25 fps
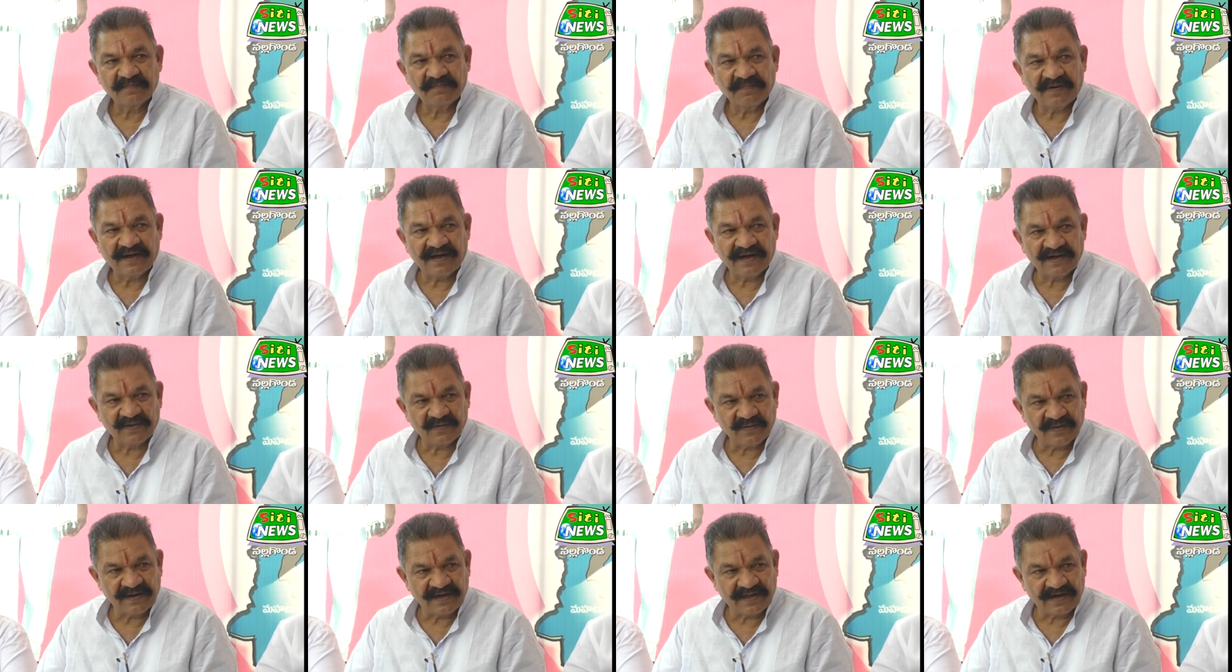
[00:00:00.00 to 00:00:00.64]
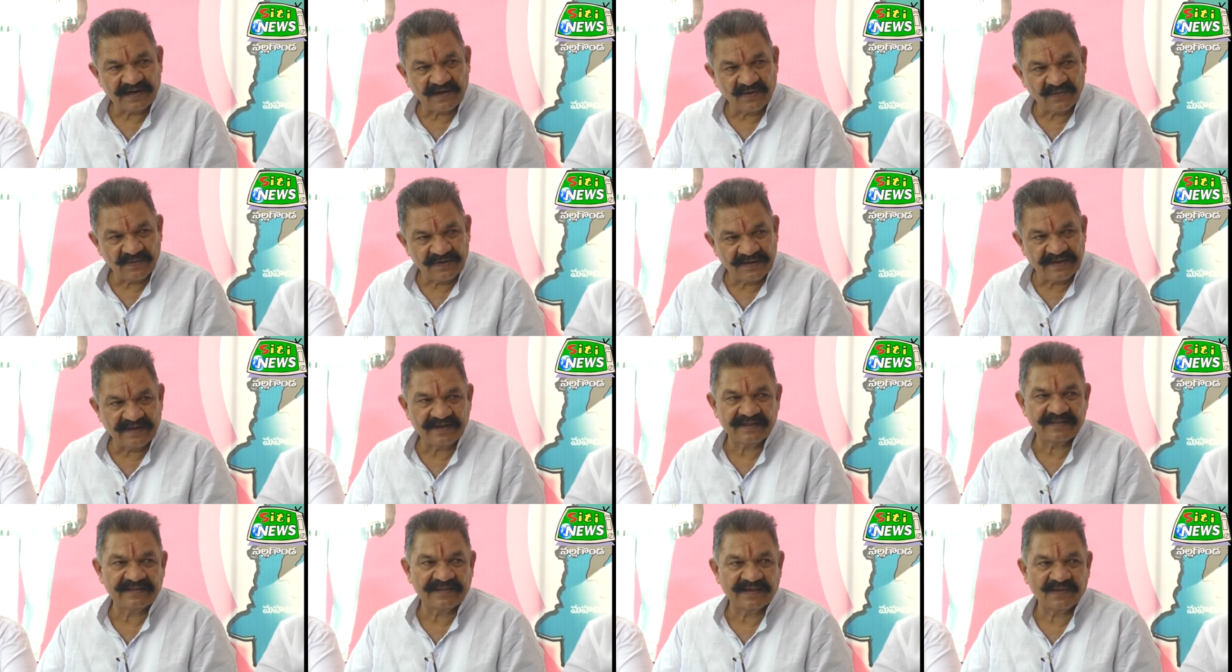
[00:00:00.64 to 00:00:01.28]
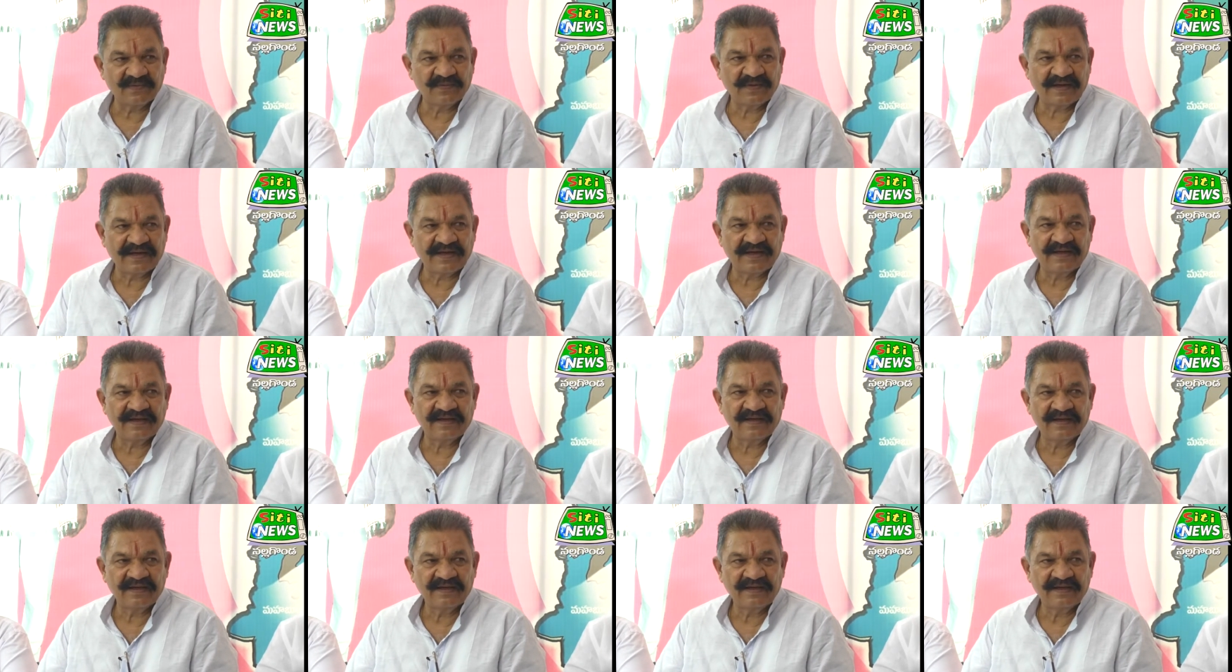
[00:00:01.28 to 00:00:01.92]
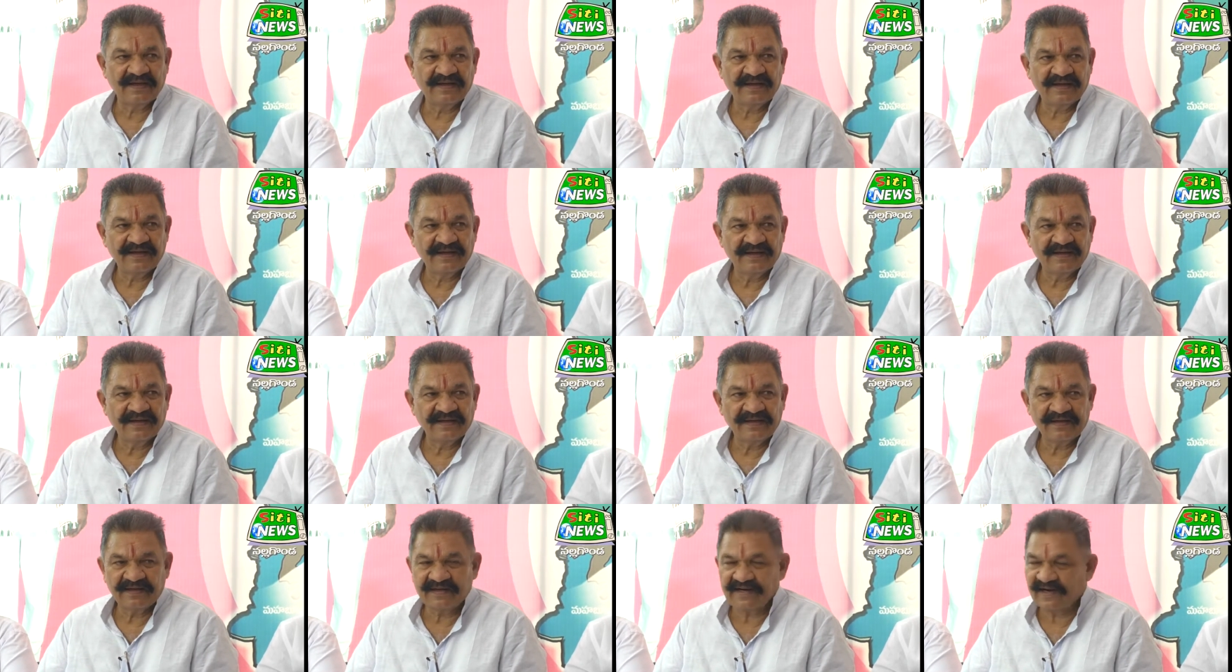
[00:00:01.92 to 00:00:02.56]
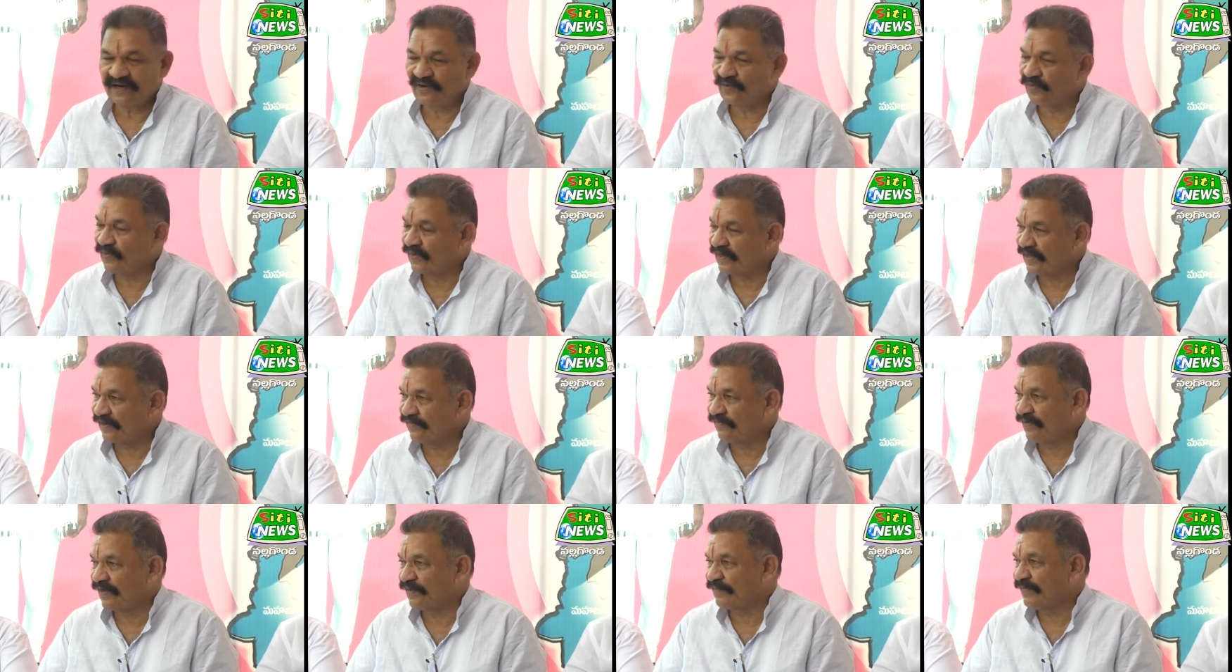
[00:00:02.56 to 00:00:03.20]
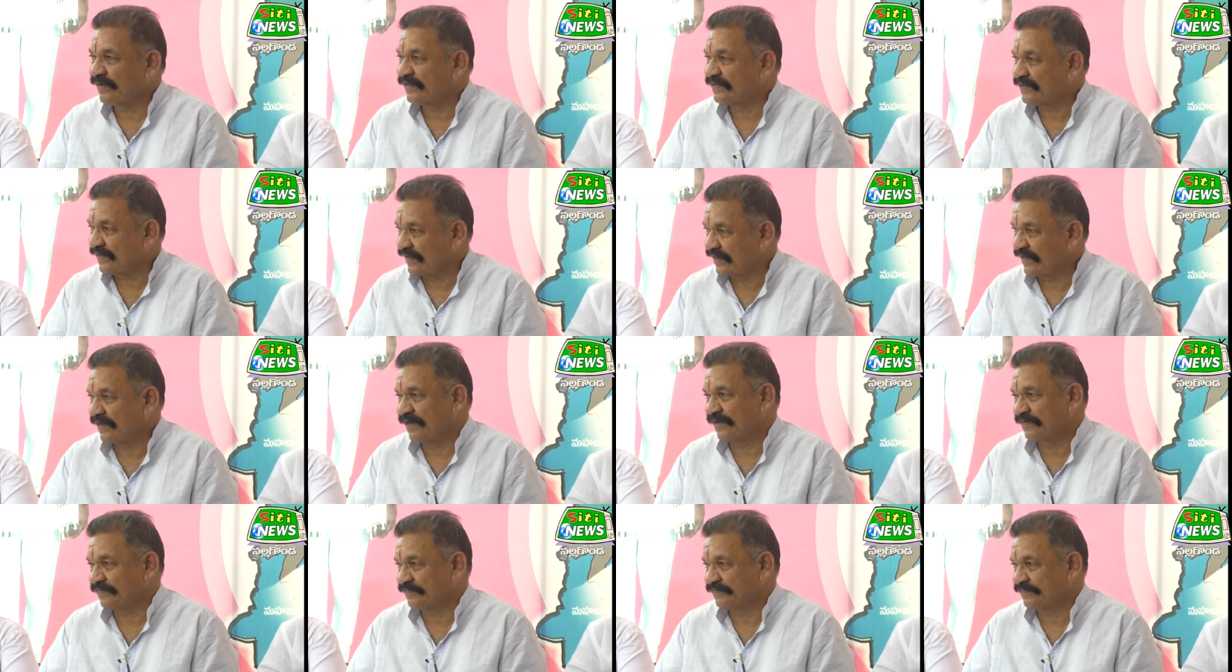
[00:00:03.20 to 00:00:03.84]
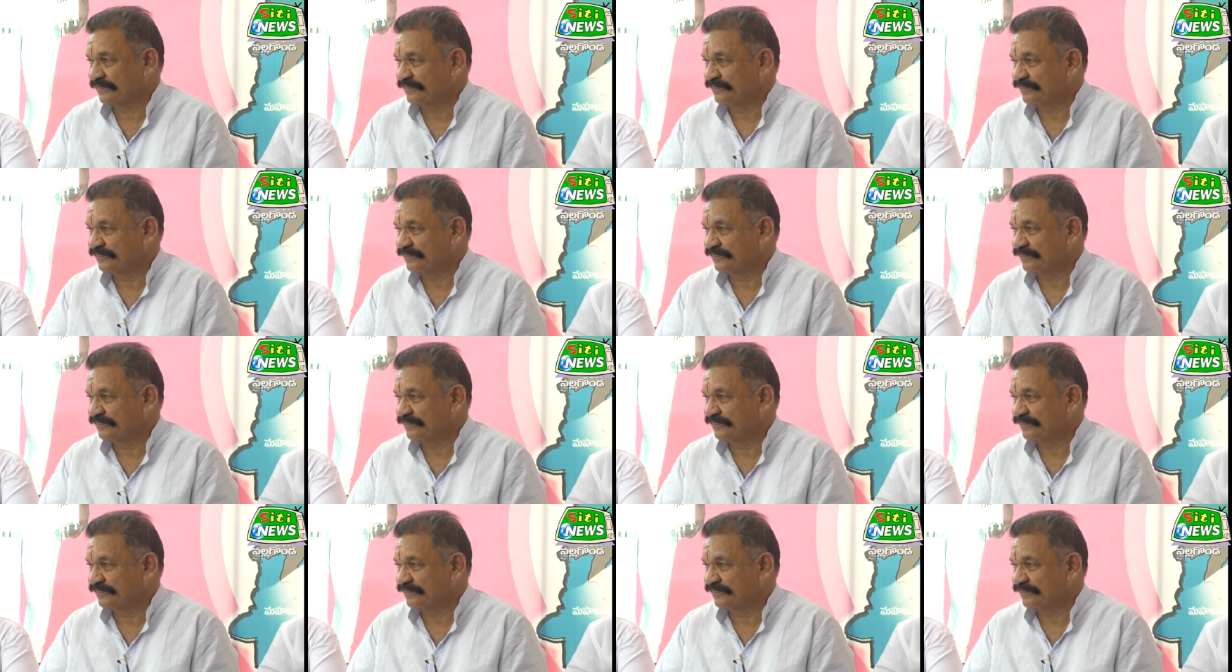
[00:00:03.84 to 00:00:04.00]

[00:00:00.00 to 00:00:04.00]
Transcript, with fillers: పాల్గొన్న రౌడీలంతా కూడా ఇక్కడ లోకల్ వాళ్ళు మాత్రం కాదు